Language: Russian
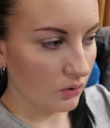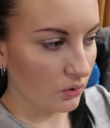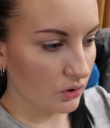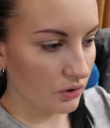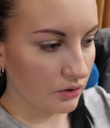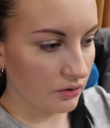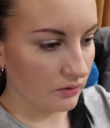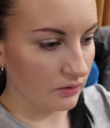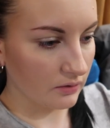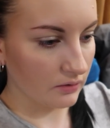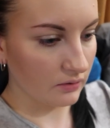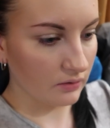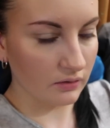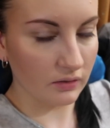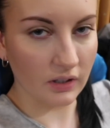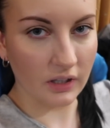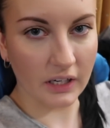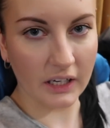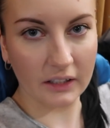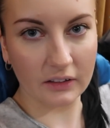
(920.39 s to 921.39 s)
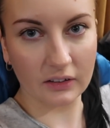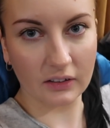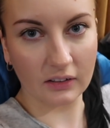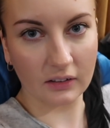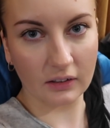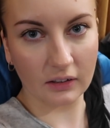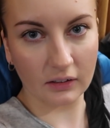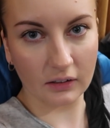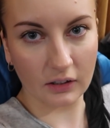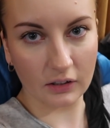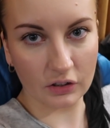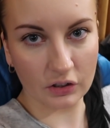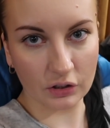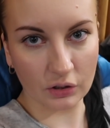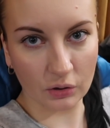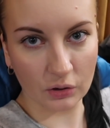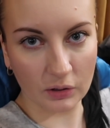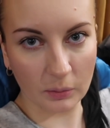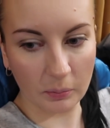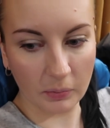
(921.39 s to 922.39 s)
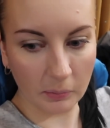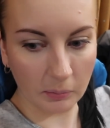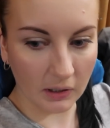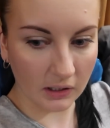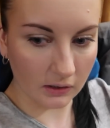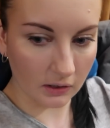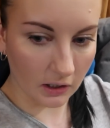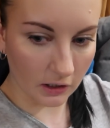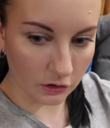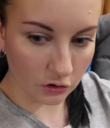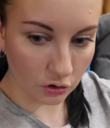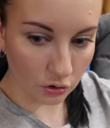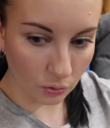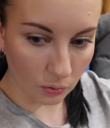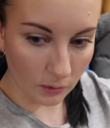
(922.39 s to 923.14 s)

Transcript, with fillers: очень редко, когда что-то помогает.